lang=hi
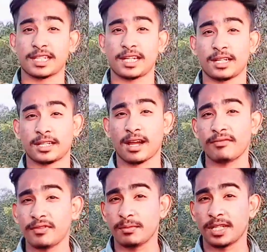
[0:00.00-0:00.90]
रहना
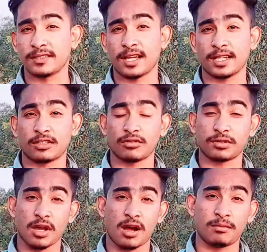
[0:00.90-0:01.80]
काफ़ी मज़ा आएगा क्योंकि
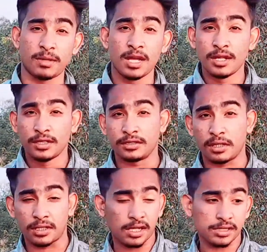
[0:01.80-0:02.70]
हम
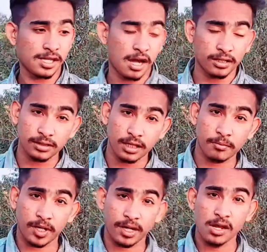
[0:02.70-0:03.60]
जंगल के अंदर
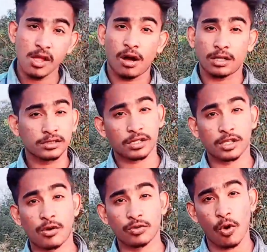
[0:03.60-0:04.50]
में
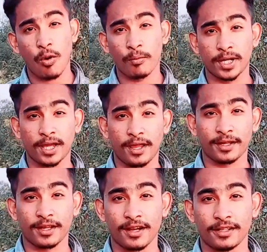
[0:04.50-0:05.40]
अंडरग्राउंड होम
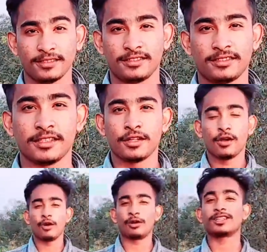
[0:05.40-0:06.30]
बनाएंगे गाइस
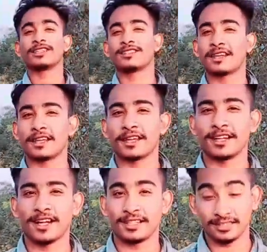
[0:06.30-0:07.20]
और कैसा
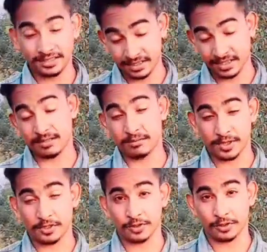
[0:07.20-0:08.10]
रहेगा वीडियो